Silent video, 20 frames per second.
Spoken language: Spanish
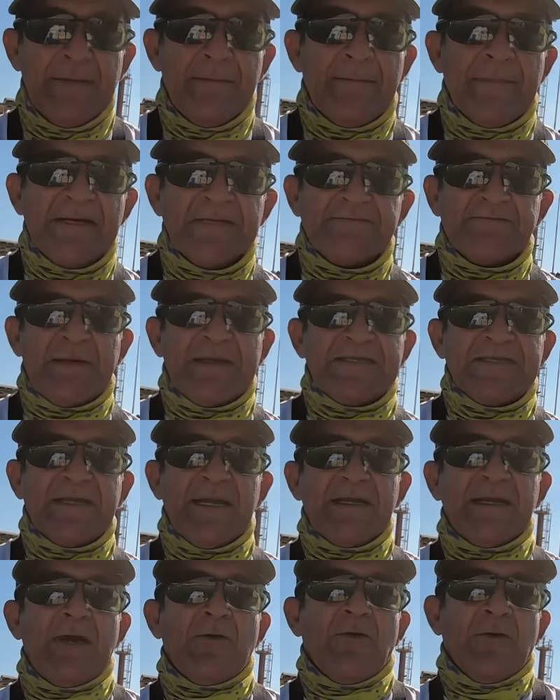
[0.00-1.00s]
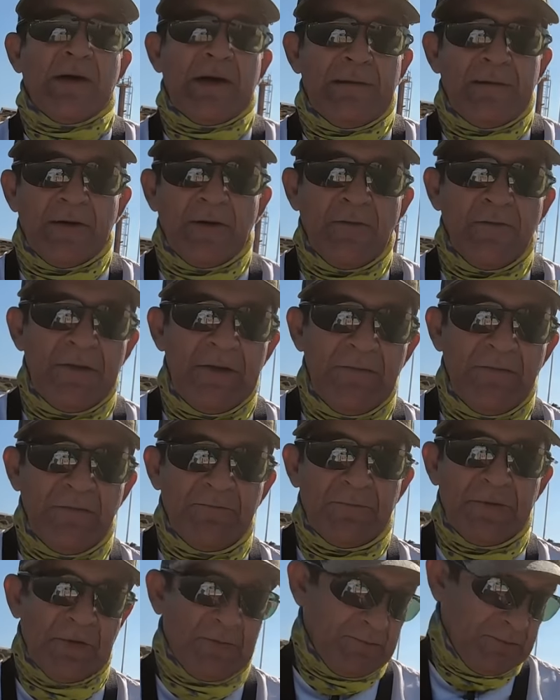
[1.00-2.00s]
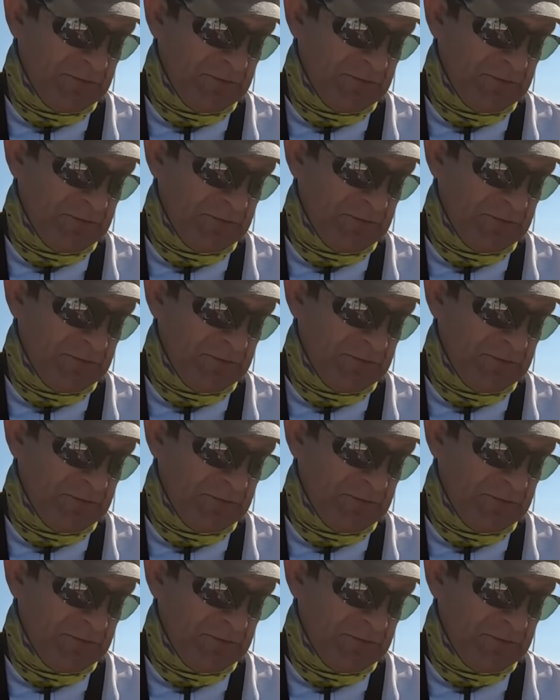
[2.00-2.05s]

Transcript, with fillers: más pesca que con camarón vivo, pero